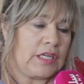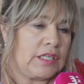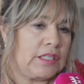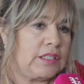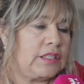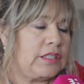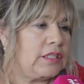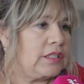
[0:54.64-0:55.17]

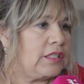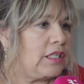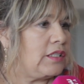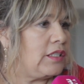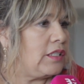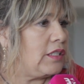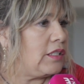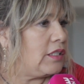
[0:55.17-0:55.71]
آه
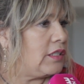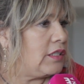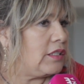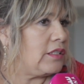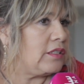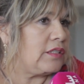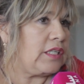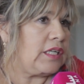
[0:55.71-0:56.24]

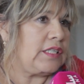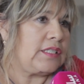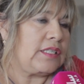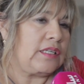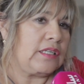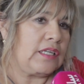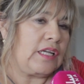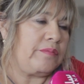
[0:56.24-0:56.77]
غادي تقيس
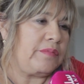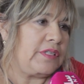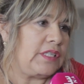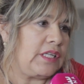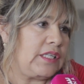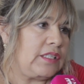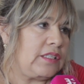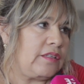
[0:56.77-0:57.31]

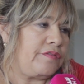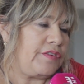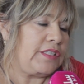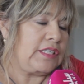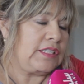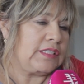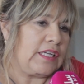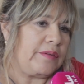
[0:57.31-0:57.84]
الكبده
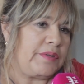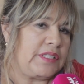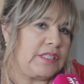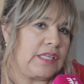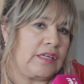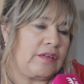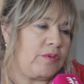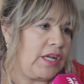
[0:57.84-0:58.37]
الفلده
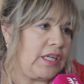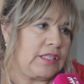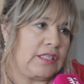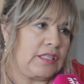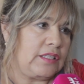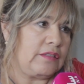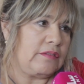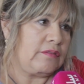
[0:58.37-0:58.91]
كبدتها واحد
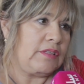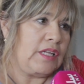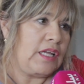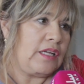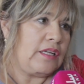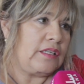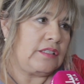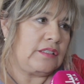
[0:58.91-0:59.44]

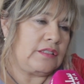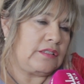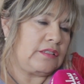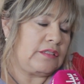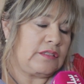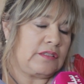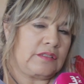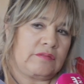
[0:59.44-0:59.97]
آه